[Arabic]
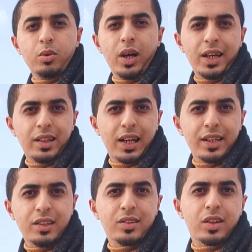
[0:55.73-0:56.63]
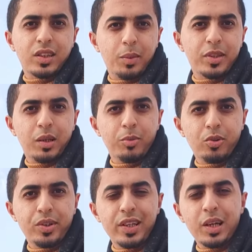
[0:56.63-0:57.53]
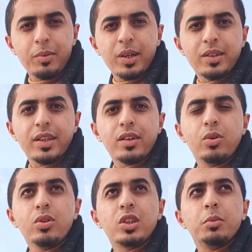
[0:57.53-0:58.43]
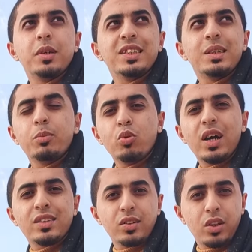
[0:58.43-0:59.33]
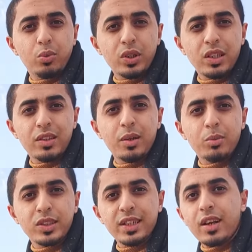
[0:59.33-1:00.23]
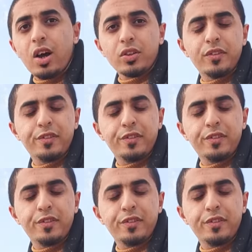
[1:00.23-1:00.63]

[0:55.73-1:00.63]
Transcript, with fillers: واحد الحاجات اللي اترتبت على الموضوع ده يا جماعه ان انا كنت بسيب وقت طويل للمذاكره اقعد